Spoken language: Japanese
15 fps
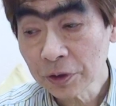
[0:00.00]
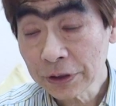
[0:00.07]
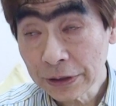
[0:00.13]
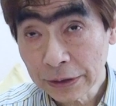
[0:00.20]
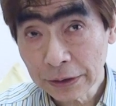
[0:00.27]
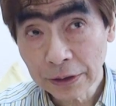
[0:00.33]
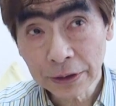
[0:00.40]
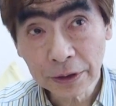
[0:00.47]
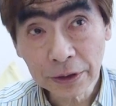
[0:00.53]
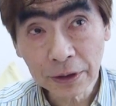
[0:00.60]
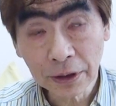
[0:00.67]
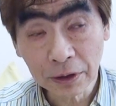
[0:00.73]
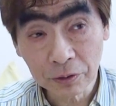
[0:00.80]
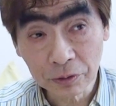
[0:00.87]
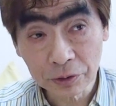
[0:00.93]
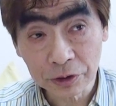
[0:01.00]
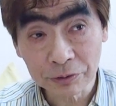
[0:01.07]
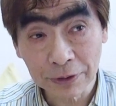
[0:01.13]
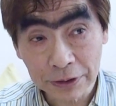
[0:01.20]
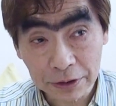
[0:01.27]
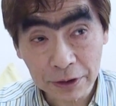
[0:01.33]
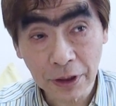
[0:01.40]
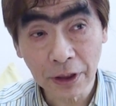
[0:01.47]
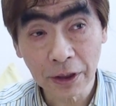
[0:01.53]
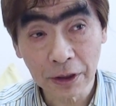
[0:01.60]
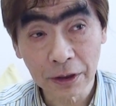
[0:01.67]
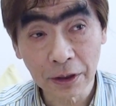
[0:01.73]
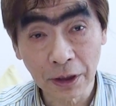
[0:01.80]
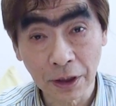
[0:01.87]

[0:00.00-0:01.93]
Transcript: れであの座って